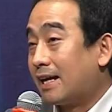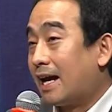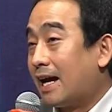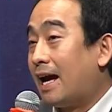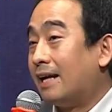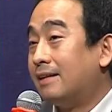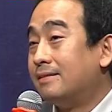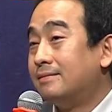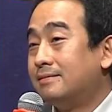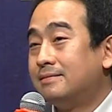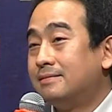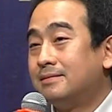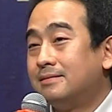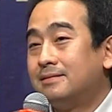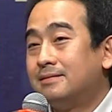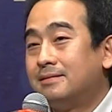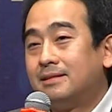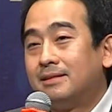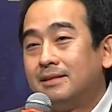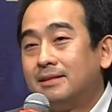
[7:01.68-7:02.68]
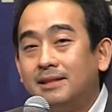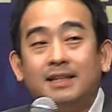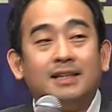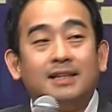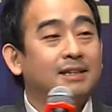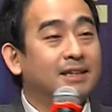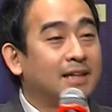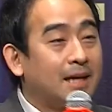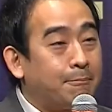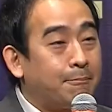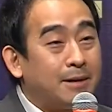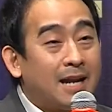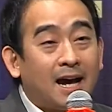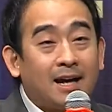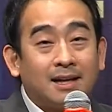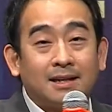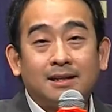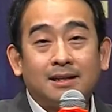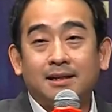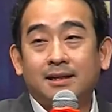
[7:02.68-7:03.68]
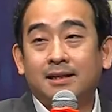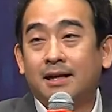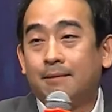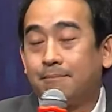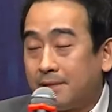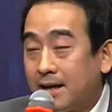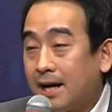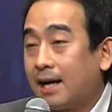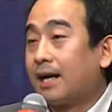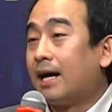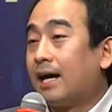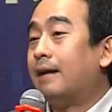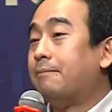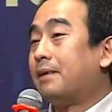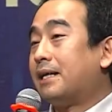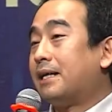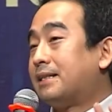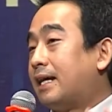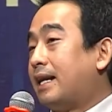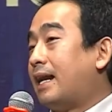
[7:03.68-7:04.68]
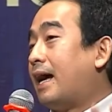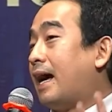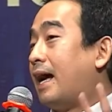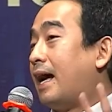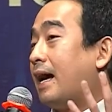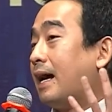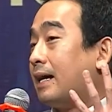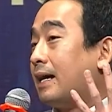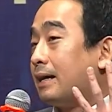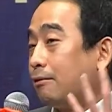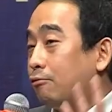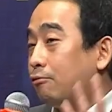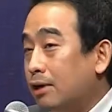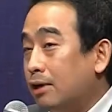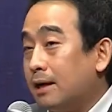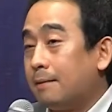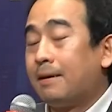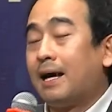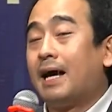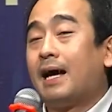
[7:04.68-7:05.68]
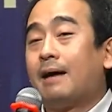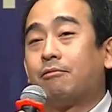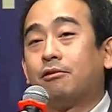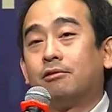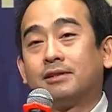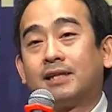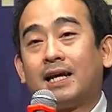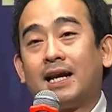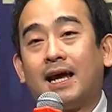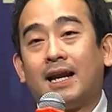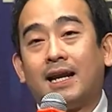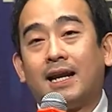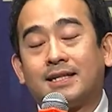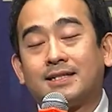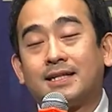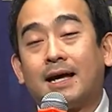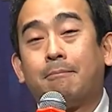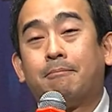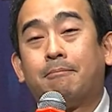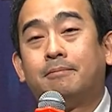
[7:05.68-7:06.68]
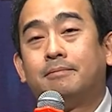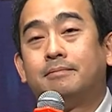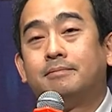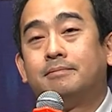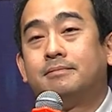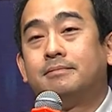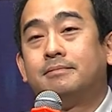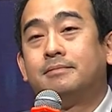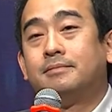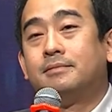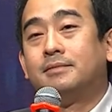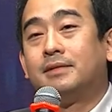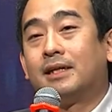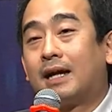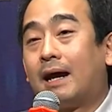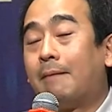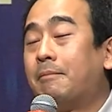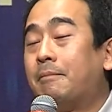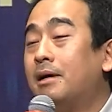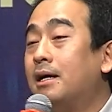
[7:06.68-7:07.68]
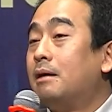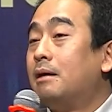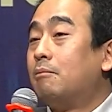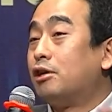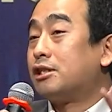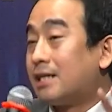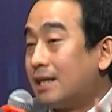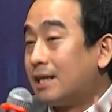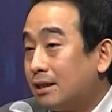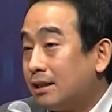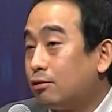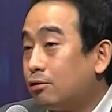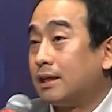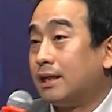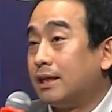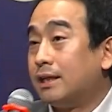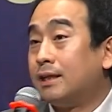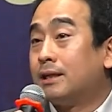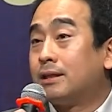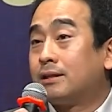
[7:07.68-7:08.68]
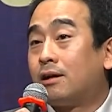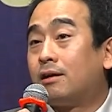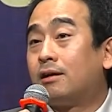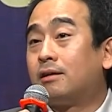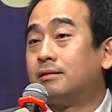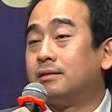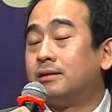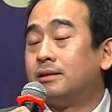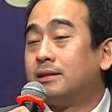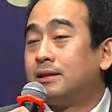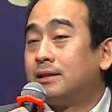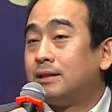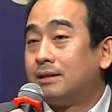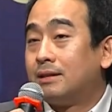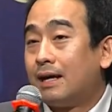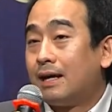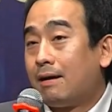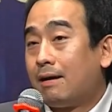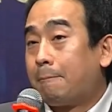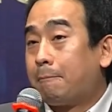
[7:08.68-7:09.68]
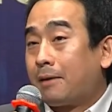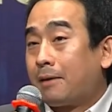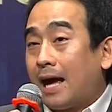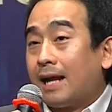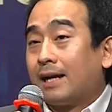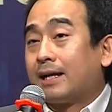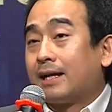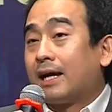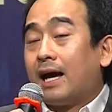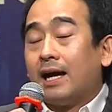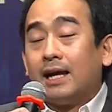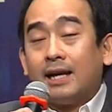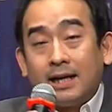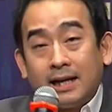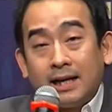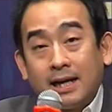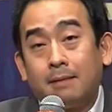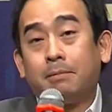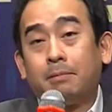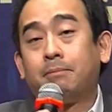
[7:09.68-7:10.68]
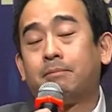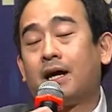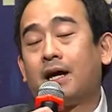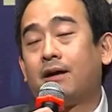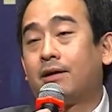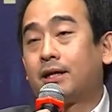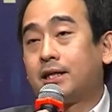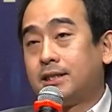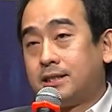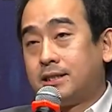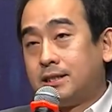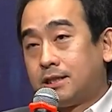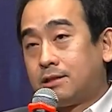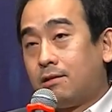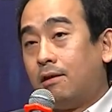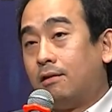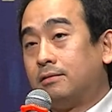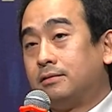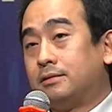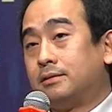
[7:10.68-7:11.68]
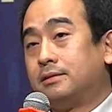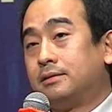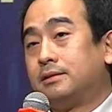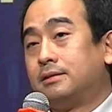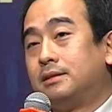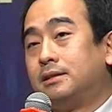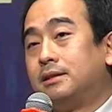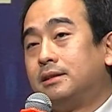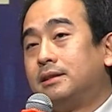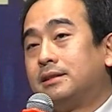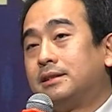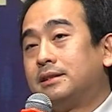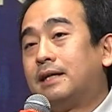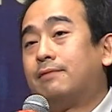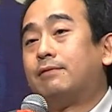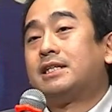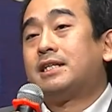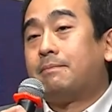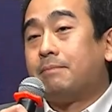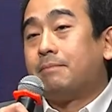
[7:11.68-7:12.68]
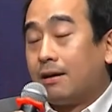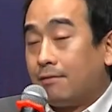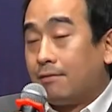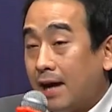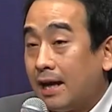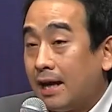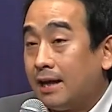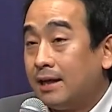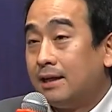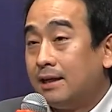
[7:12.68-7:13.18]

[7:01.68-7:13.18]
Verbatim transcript: ต้องการนี่คือกับดักการพัฒนาคุณภาพของตลาดหลักทรัพย์นะครับเพราะฉะนั้นตรงนี้ต้องได้รับการแก้ไขและนั่นเป็นภารกิจที่สองถามว่าทำอย่างไร